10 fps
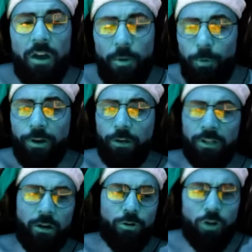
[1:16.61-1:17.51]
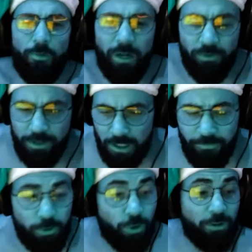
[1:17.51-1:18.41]
Porque o Dragon's Dogma 2 ele
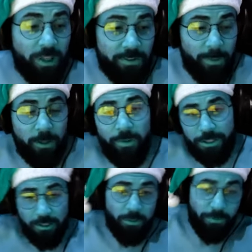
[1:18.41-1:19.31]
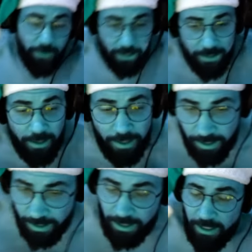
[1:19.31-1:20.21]
foi um jogo que eu estava esperando bastante, como eu falei.
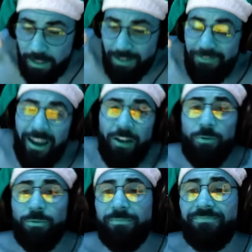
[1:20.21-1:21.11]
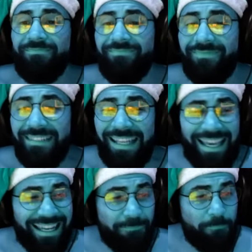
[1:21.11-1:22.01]
E, velho,
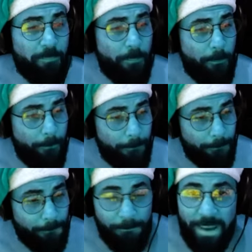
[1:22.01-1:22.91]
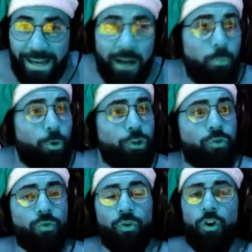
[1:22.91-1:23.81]
ele peca
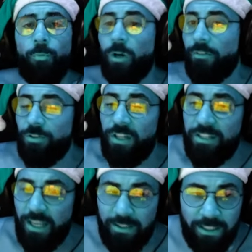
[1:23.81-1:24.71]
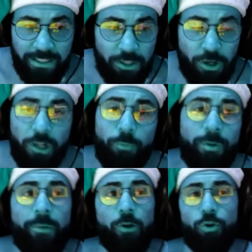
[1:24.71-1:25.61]
muito. Porque você sente que tá jogando o
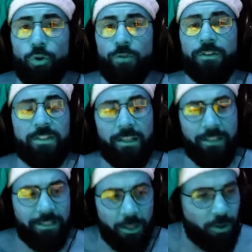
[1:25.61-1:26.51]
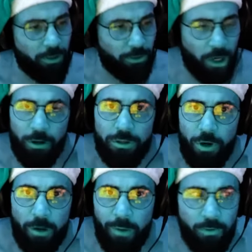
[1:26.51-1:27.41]
primeiro jogo. Você sente que tá jogando Dragon's
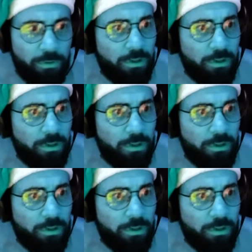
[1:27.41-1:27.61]
Dogma 1.